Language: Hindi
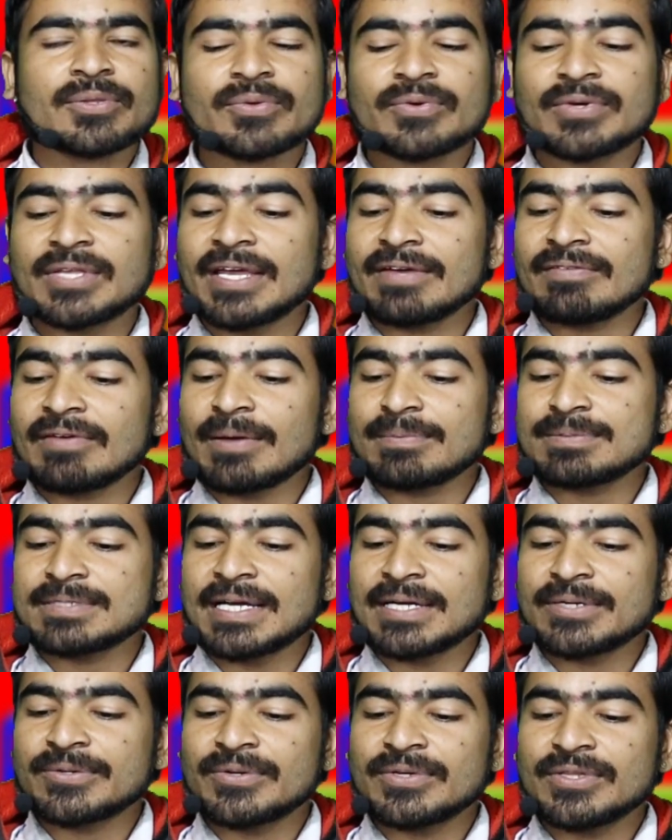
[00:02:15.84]
तो ये
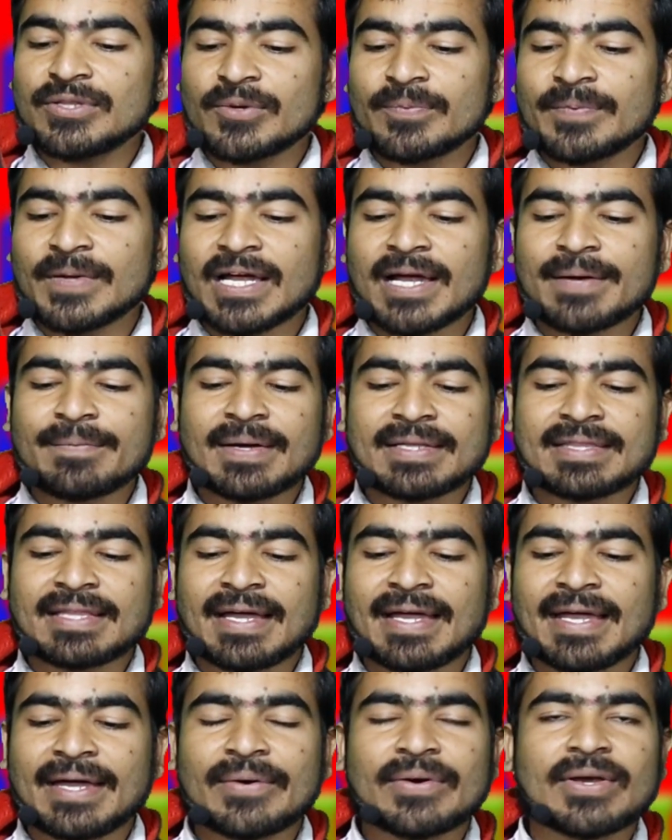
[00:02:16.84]
वेबसाइट खुद रुपए कमाता है